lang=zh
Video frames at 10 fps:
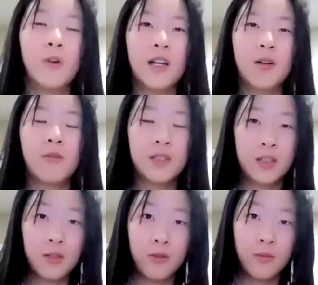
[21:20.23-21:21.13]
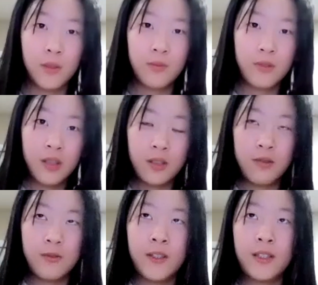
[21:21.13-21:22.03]
忘了关车库门，不小
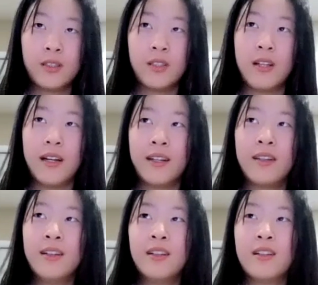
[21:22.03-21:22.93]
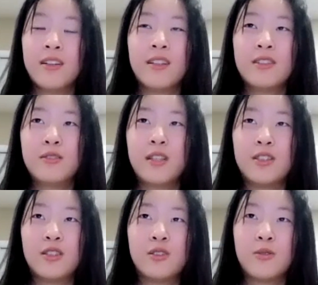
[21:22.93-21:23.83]
心放进来，然后它就
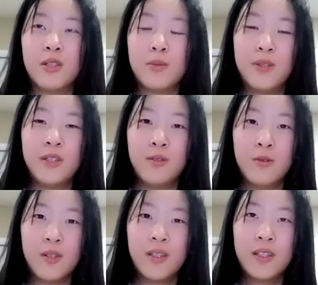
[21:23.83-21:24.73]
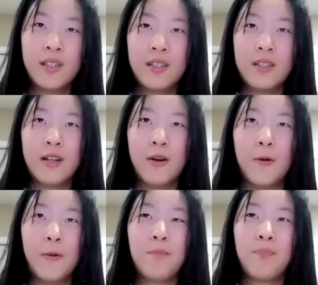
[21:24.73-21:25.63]
在吃我的苹果，然
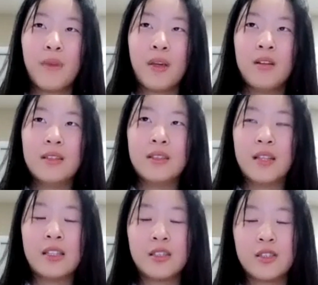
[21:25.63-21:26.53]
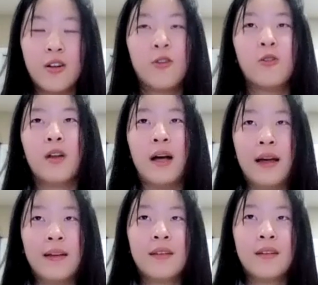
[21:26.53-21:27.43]
后，但是后
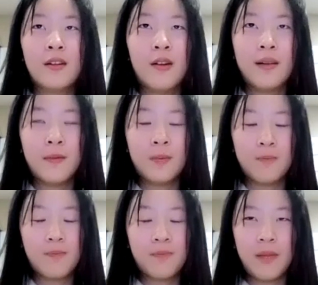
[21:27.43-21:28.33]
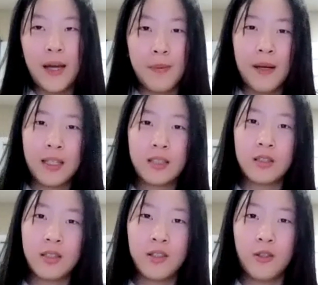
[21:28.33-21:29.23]
来，嗯，害怕它
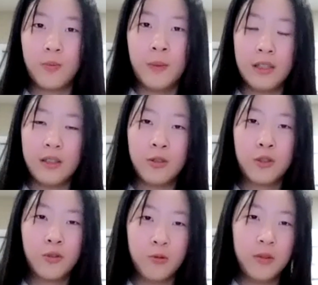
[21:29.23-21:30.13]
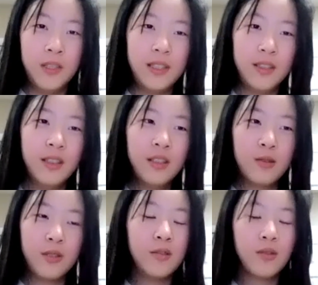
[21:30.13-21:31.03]
身上有病有鼠疫，
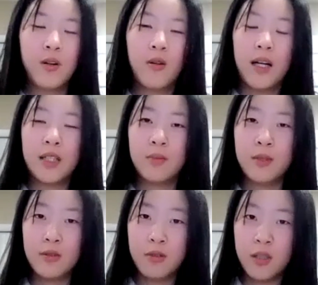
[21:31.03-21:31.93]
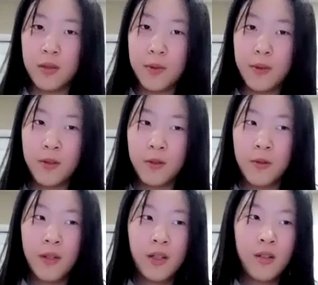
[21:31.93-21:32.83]
所以最后我还是没有解
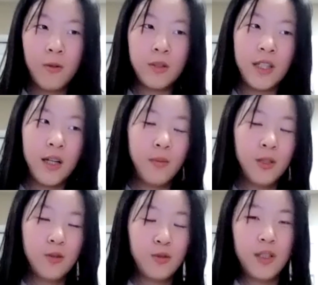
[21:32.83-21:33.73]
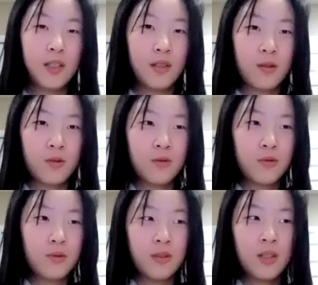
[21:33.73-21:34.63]
剖。我家也没有专业的
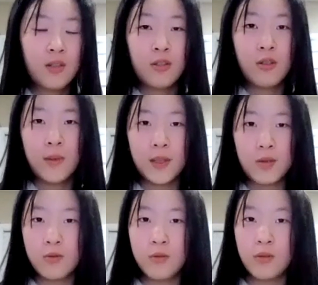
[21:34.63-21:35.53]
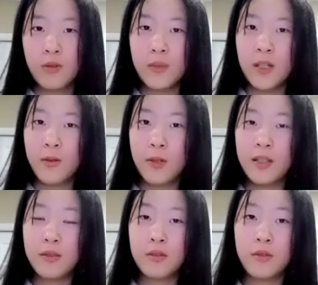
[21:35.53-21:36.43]
工具，等我把工具都买
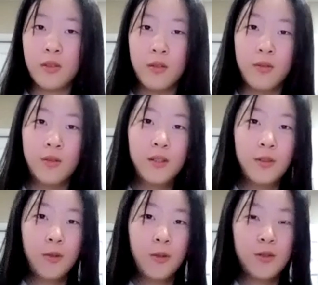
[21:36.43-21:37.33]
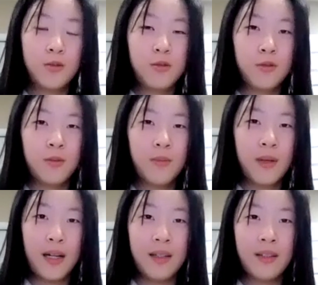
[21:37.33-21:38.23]
完了之后，我会去
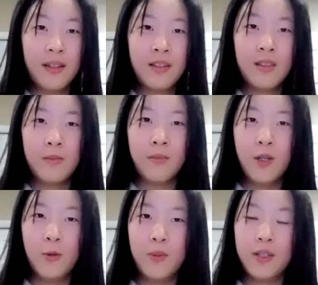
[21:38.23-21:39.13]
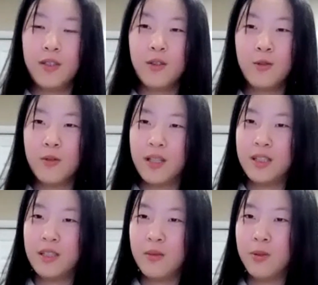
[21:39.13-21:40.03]
买没有病的动物
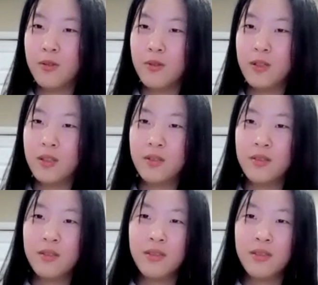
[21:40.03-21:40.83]
来解剖的。